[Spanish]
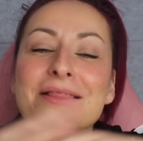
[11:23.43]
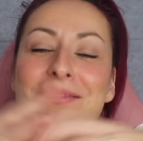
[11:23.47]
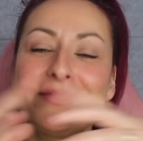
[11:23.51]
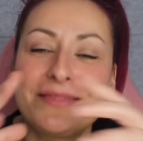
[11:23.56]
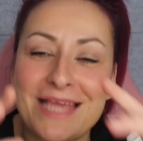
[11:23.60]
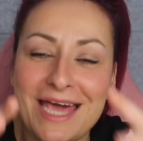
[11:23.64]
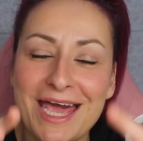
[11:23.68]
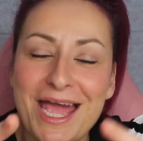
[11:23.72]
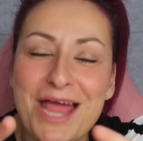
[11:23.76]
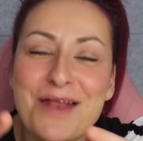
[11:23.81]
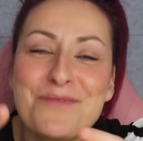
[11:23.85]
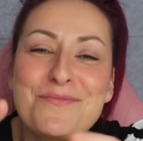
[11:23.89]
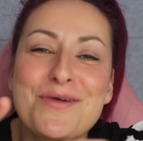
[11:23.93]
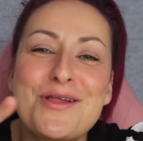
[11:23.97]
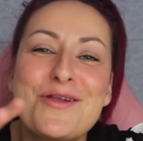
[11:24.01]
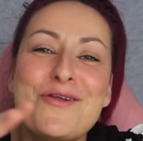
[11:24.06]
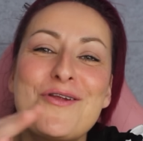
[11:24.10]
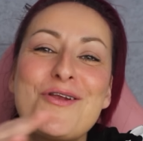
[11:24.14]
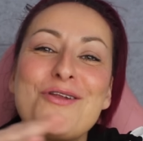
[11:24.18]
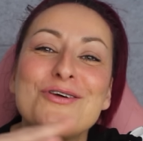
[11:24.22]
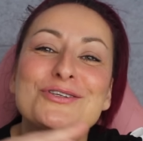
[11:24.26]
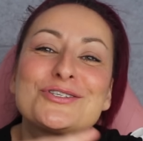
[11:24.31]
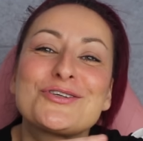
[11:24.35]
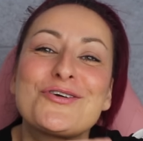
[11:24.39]

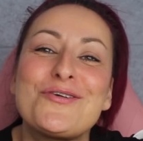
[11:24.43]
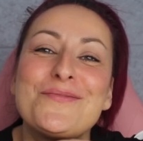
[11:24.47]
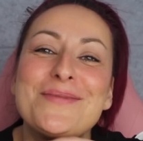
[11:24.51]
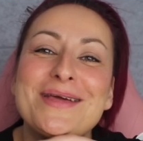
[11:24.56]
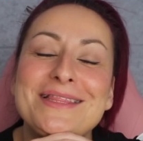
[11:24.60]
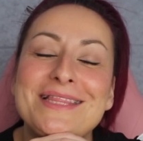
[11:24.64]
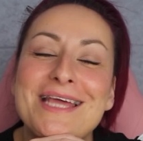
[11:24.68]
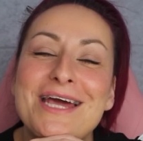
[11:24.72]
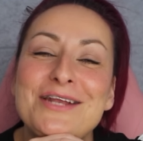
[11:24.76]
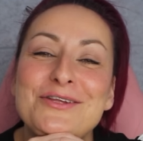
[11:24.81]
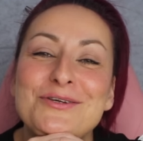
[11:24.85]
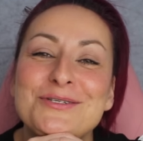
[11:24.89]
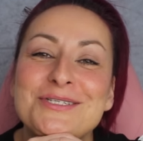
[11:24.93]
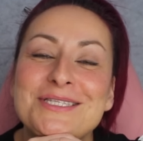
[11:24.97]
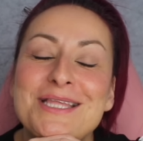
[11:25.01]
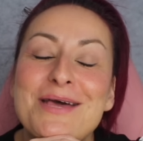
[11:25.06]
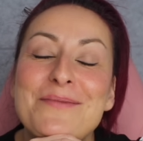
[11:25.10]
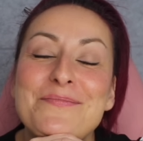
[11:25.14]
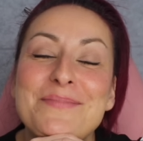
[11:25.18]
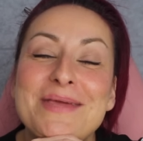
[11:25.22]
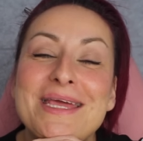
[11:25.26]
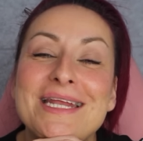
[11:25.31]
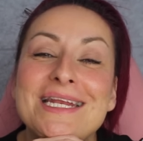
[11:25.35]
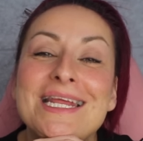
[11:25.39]
Dejádmelo en los comentarios
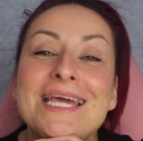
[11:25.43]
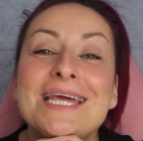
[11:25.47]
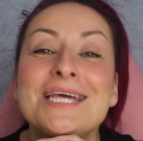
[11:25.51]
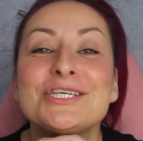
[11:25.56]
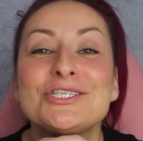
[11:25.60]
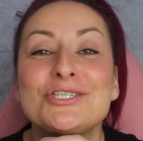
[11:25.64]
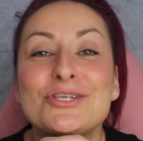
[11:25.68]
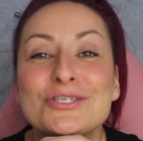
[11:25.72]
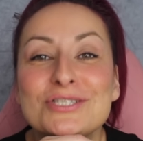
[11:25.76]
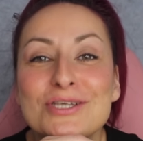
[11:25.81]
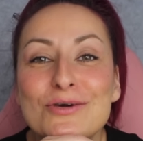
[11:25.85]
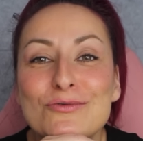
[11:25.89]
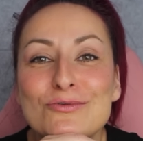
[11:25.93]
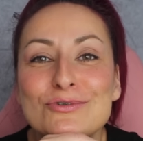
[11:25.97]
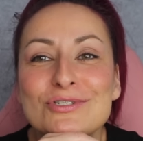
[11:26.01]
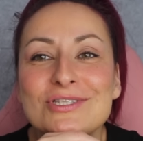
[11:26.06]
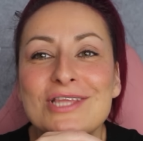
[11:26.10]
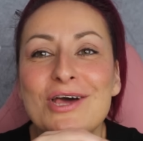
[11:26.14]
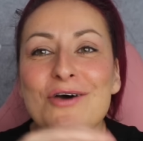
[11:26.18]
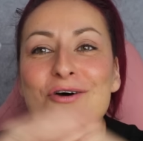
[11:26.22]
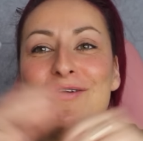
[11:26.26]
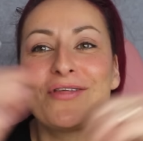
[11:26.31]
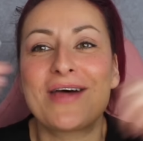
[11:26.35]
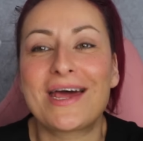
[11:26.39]
también. Si os ha
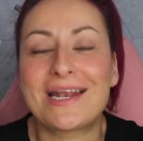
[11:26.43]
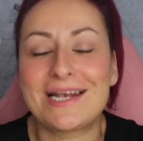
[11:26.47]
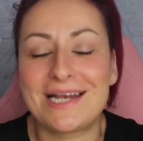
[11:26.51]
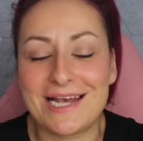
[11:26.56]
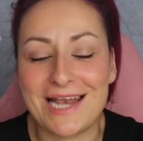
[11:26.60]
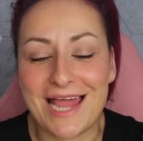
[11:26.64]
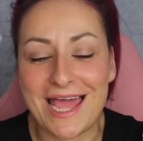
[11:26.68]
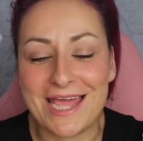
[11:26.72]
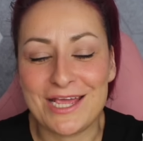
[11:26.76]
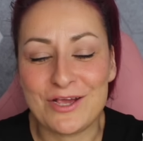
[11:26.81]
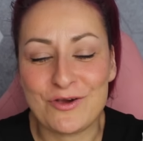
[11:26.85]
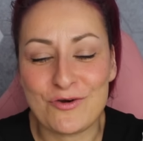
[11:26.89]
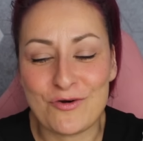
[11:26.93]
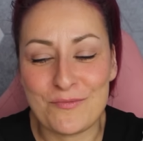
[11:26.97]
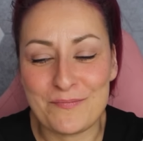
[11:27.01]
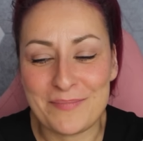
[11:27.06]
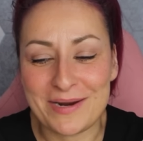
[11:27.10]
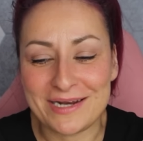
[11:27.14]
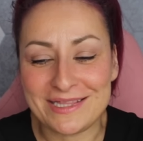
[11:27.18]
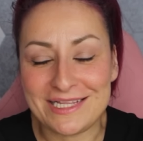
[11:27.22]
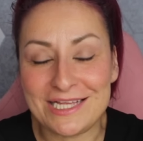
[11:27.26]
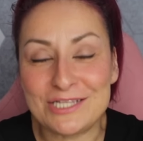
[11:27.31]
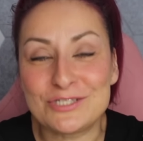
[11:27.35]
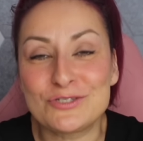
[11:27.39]
gustado, darle like,
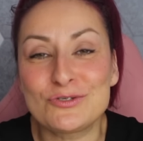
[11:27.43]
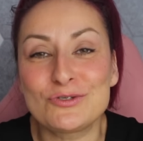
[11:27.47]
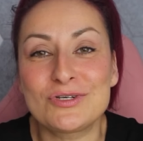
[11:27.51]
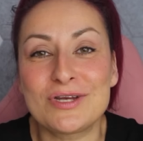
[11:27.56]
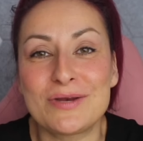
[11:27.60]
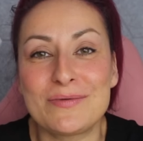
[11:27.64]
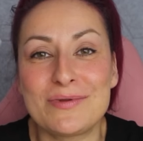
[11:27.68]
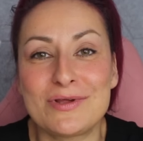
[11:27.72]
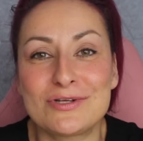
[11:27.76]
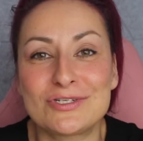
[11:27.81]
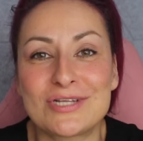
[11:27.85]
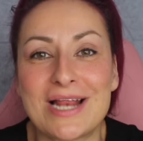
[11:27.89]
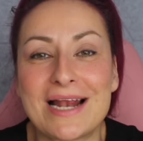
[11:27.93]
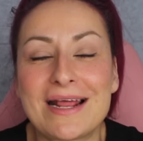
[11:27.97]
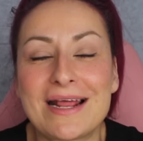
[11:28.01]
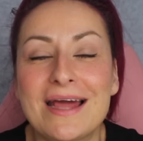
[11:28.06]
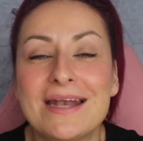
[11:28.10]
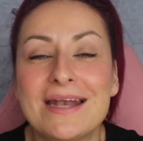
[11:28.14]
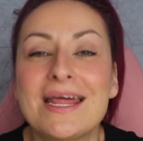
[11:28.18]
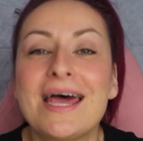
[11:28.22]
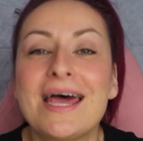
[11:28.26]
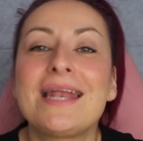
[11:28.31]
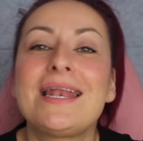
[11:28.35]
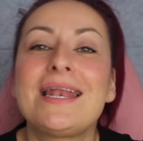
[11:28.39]
compartid, suscribiros al
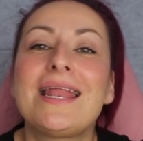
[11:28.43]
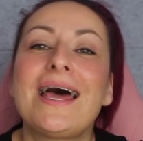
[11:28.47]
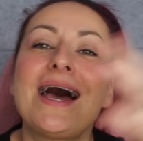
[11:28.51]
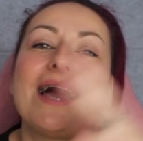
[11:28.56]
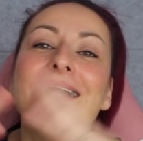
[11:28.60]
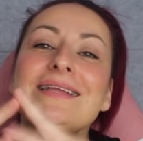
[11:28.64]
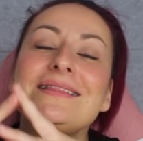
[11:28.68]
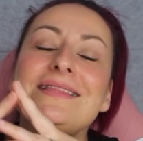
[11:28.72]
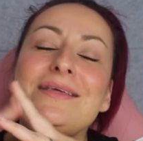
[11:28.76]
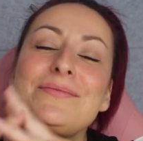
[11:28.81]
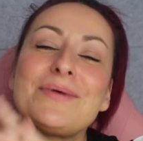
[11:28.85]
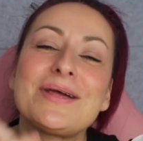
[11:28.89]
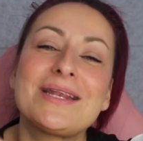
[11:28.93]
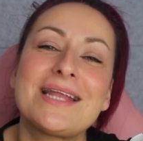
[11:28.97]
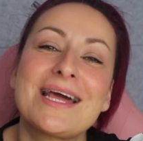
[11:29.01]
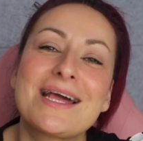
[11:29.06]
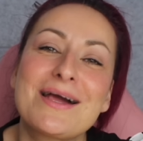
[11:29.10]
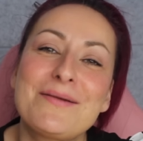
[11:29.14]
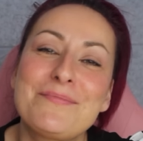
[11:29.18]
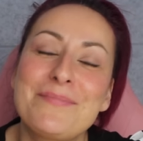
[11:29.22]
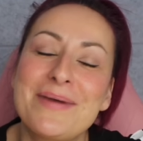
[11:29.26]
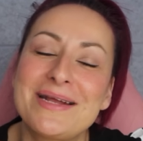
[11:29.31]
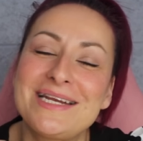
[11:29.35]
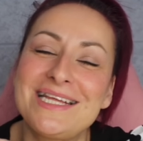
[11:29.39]
canal, activar la
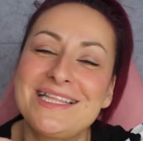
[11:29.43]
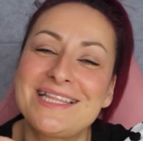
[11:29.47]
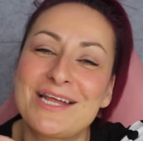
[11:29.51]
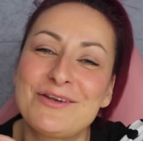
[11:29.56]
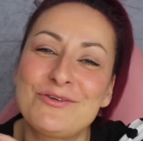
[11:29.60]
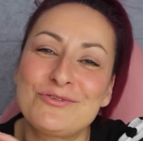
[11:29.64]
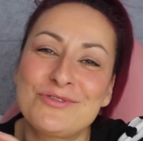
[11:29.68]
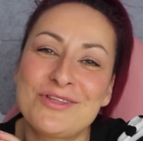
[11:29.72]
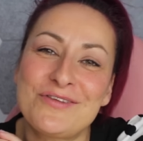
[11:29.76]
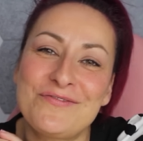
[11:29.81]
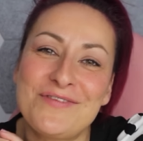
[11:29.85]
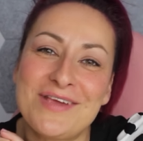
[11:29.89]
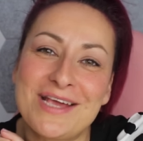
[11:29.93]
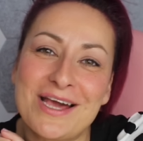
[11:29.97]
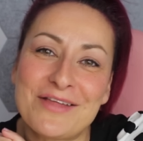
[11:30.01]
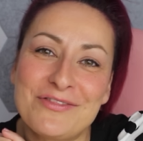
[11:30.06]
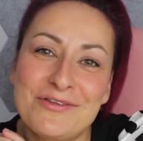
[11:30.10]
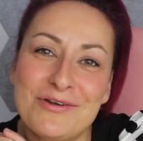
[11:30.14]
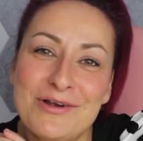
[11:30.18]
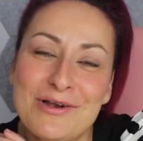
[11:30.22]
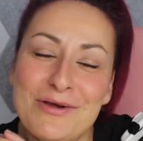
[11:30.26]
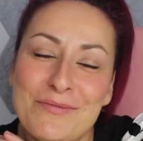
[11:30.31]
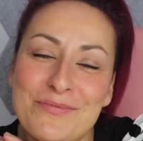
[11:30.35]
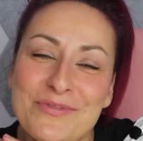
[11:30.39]
campanita de
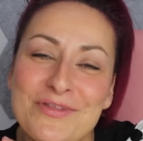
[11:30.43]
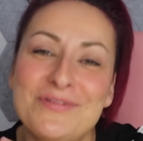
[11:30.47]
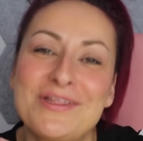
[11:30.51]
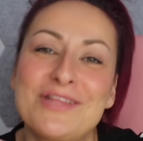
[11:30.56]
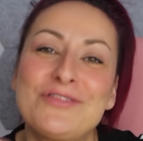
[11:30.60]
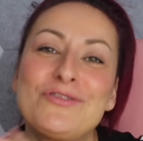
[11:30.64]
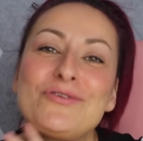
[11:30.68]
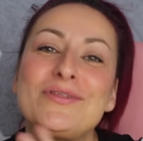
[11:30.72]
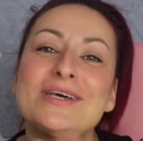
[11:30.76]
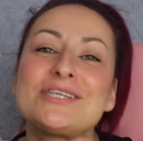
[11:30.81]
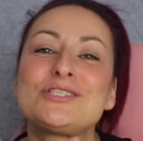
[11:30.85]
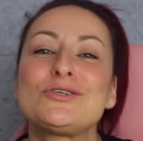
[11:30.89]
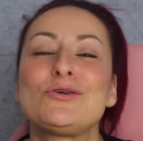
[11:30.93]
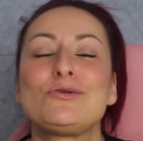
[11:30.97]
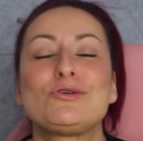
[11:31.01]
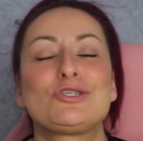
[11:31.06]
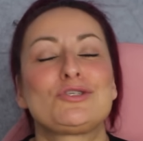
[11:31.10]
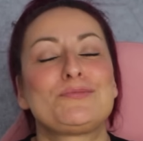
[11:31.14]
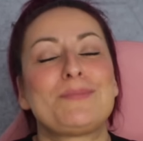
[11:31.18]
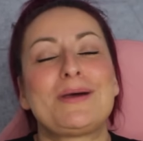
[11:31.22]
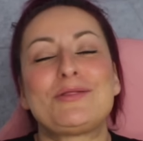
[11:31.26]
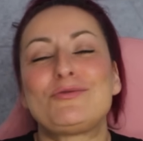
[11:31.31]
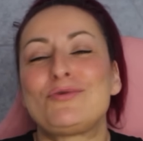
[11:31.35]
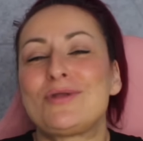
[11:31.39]
notificación en la opción de todas.
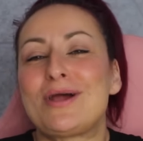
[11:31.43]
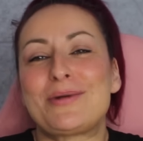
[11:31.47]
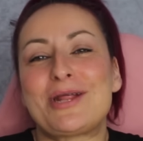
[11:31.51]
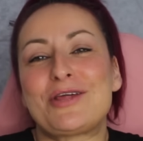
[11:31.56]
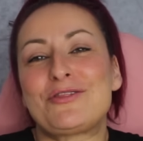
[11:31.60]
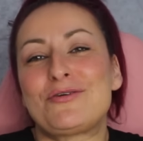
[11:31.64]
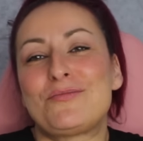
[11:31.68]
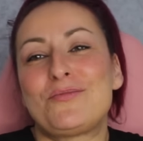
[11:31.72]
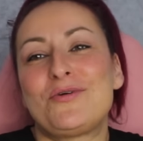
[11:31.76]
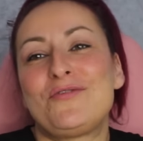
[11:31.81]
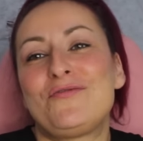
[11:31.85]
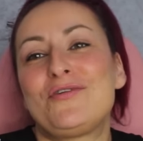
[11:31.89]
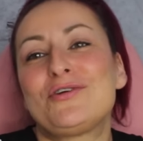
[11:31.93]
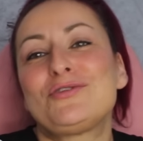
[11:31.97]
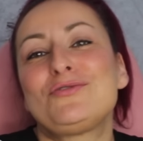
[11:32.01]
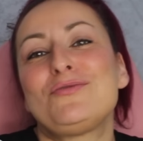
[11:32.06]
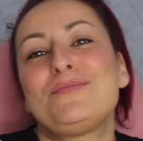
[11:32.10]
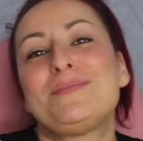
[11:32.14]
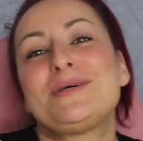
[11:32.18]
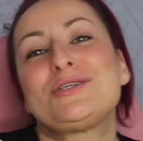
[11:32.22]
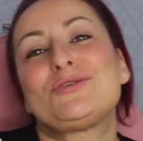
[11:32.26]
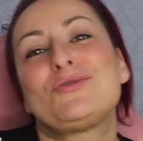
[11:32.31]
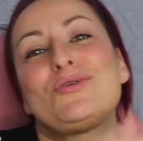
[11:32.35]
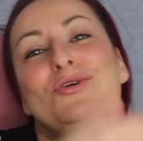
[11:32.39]
Os mando un abrazo muy fuerte,
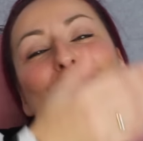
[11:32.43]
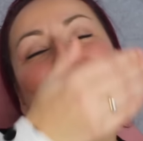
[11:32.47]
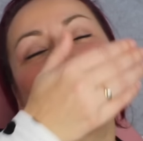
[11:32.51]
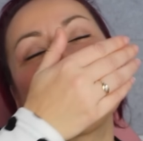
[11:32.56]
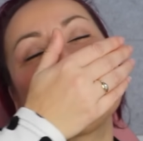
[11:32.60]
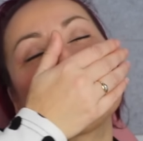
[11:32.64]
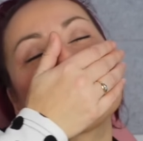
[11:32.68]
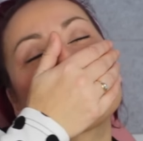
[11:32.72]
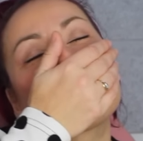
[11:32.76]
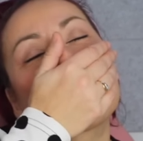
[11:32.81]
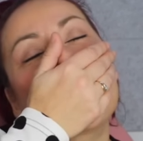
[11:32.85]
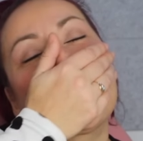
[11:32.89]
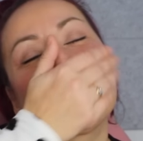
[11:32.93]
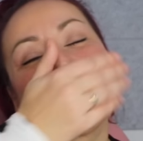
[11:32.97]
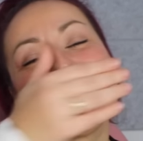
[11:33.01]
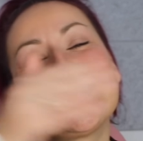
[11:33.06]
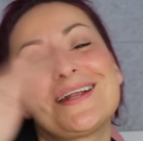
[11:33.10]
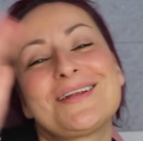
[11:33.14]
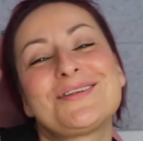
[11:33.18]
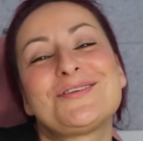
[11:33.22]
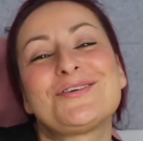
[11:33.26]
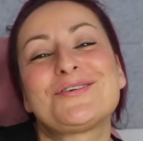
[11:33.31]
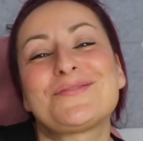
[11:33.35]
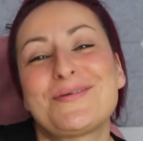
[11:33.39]
un beso enorme.
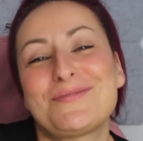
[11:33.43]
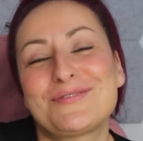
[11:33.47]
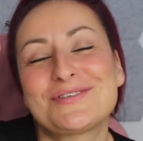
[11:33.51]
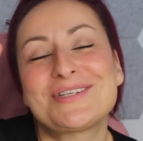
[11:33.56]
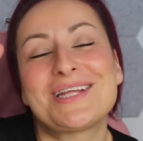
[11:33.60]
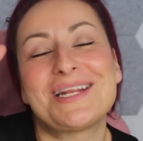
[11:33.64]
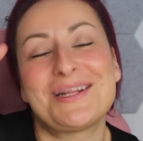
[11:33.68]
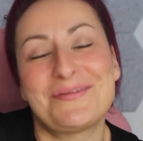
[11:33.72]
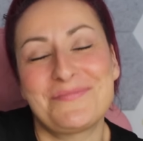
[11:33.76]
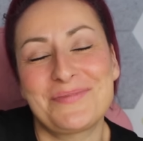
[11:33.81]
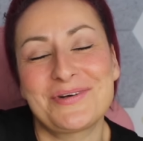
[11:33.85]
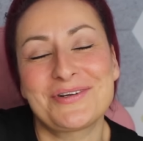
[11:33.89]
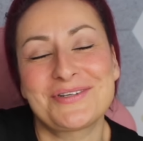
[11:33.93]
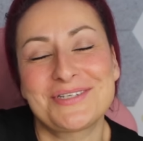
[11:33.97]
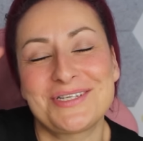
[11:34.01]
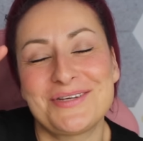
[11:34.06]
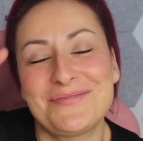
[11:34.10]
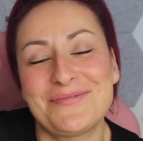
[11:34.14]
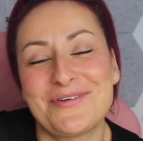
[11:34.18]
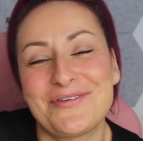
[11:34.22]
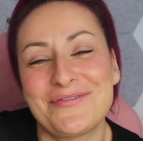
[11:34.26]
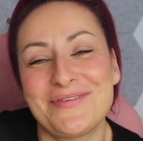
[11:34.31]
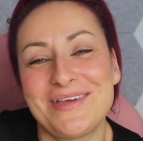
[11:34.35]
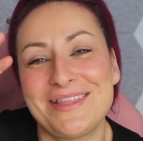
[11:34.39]
Nos vemos en el
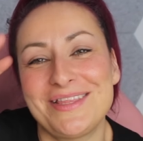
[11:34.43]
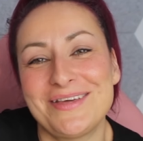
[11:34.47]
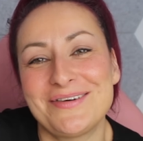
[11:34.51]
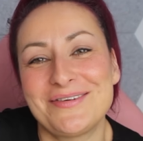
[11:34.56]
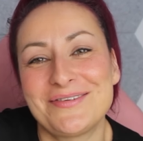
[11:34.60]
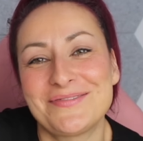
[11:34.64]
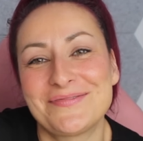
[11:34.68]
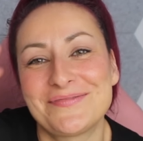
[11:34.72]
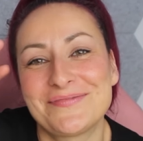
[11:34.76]
próximo vídeo.